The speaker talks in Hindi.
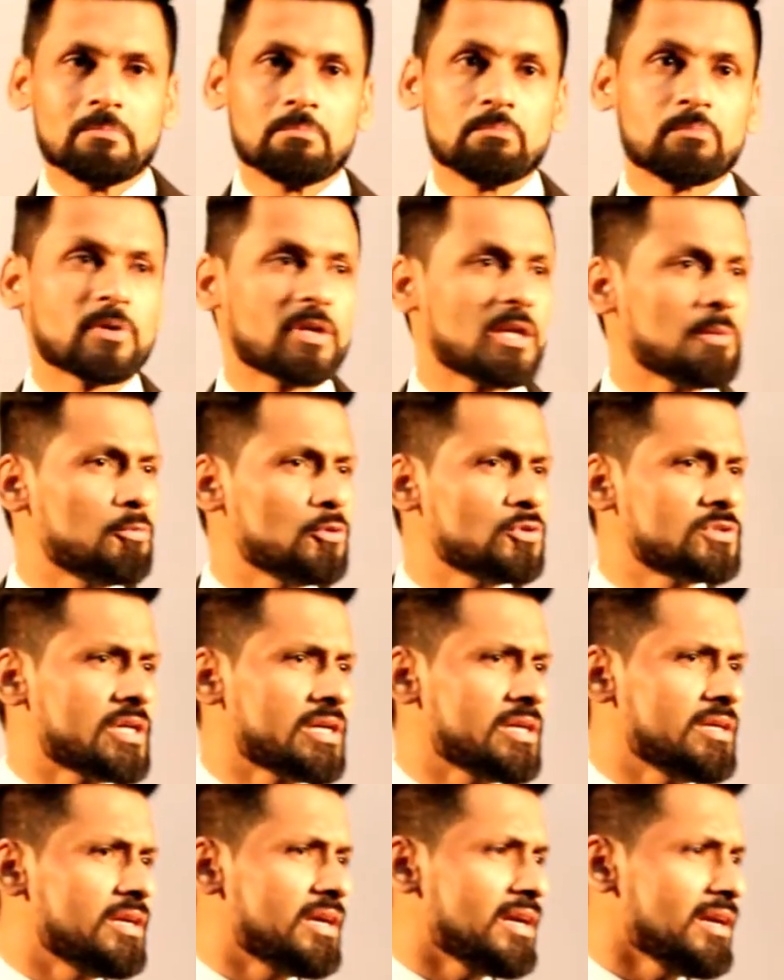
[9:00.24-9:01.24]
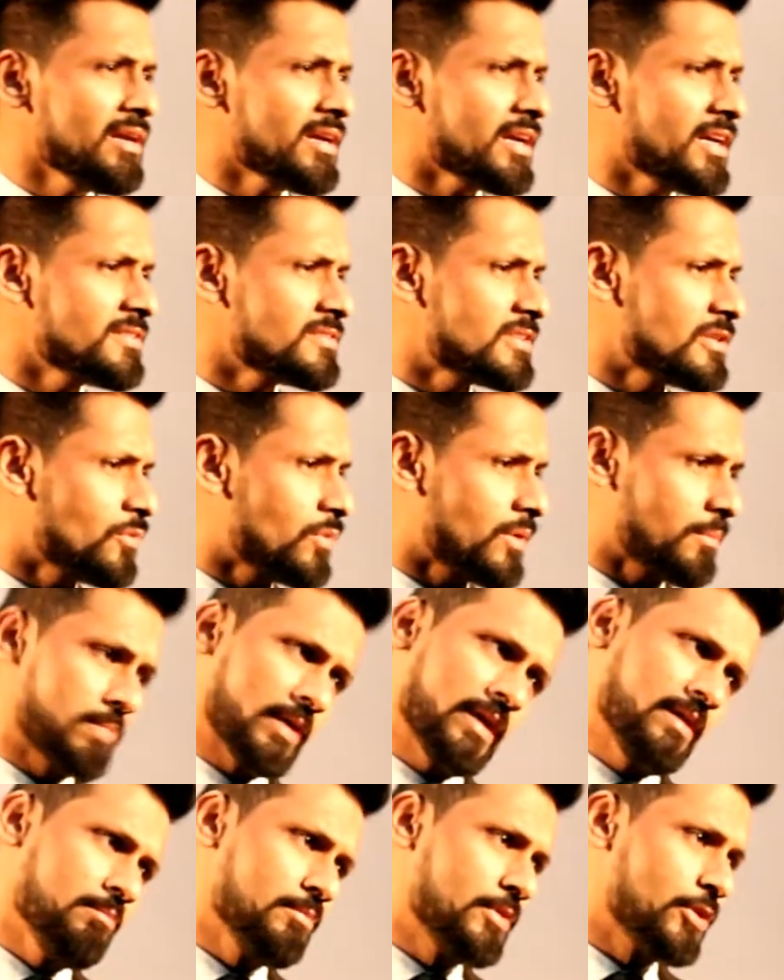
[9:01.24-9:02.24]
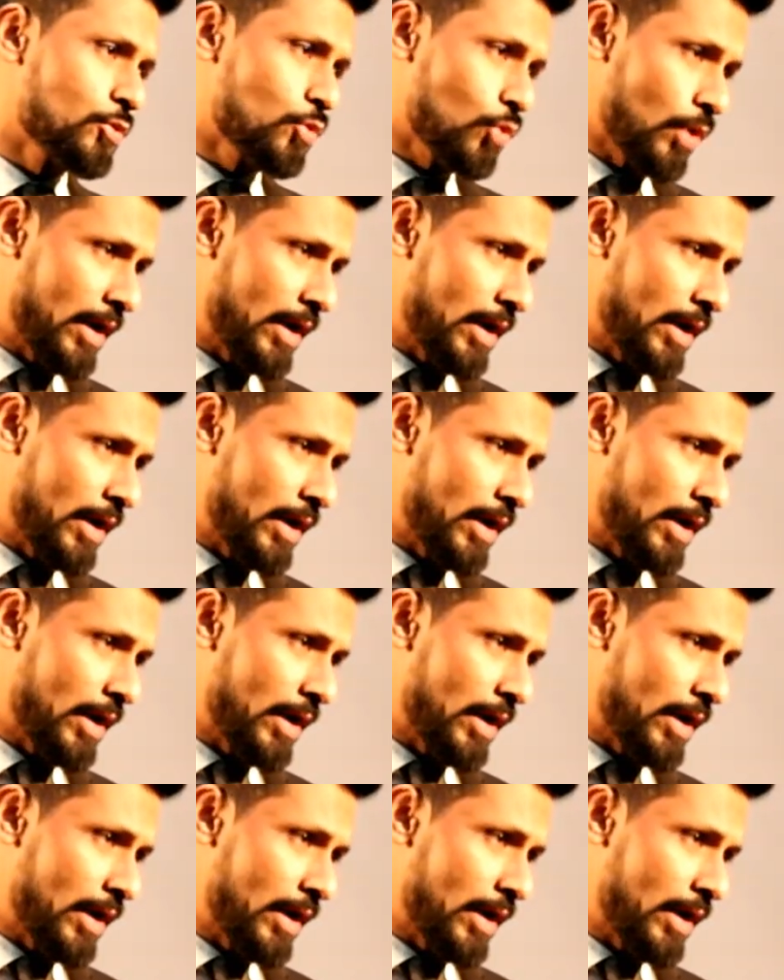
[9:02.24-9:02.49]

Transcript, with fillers: मैंने पूछा ये कैसे हुआ भाई मेरे को